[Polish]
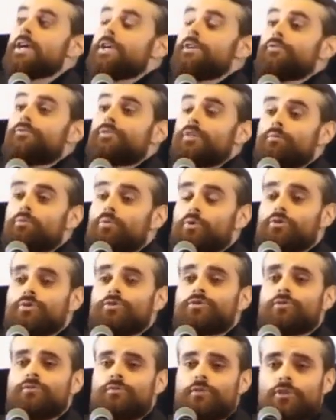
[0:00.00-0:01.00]
I wybór
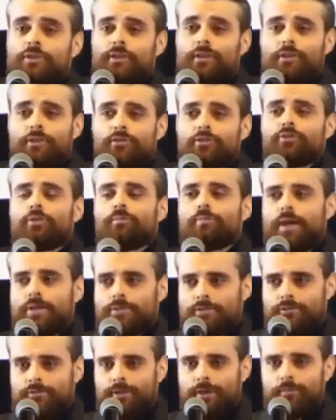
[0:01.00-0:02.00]
rzeczywiście należy do
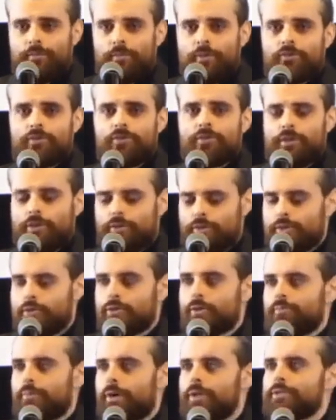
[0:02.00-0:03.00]
państwa. Czy
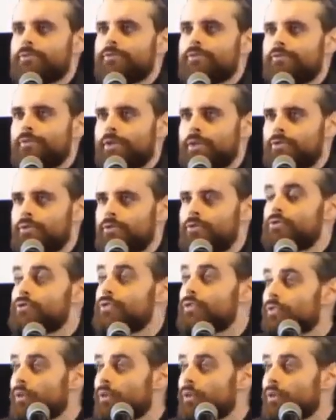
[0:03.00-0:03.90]
zechcecie Państwo wierzyć